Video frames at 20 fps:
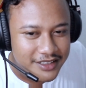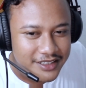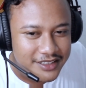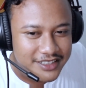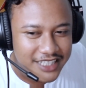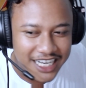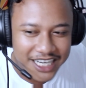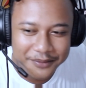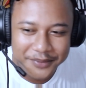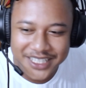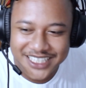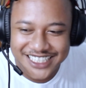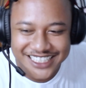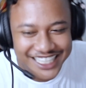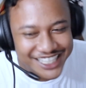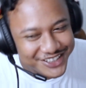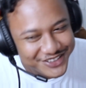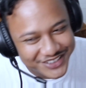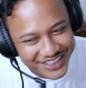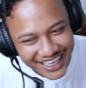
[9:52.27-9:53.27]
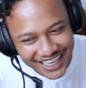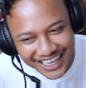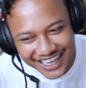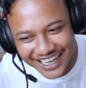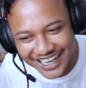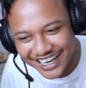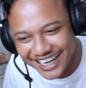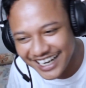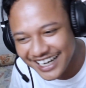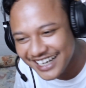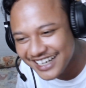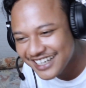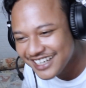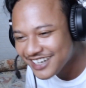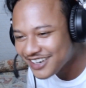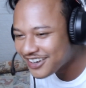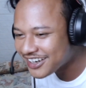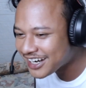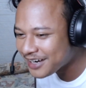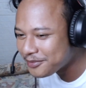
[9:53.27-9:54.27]
Sarimi isinya dua
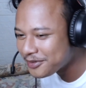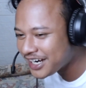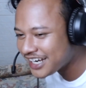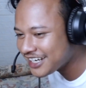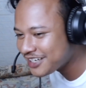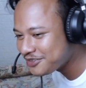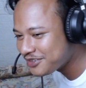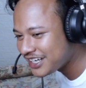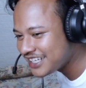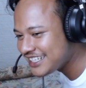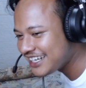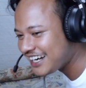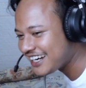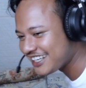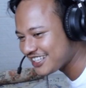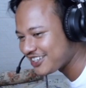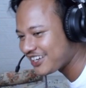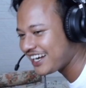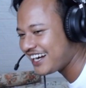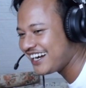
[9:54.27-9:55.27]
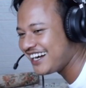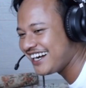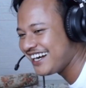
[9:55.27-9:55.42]
kalau kamu nggak ada duanya gitu ya